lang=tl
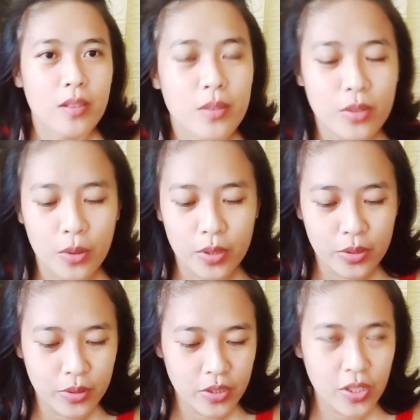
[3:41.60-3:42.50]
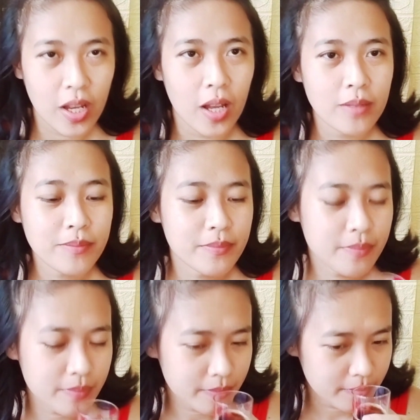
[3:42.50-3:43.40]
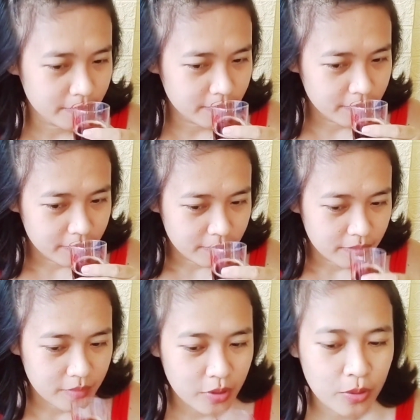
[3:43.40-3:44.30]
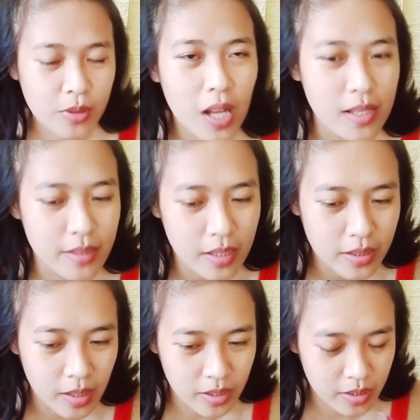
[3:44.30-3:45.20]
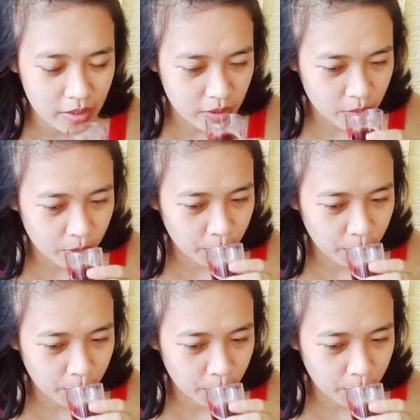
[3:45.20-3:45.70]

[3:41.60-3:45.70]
So, ito na siya. Yung lasa niya is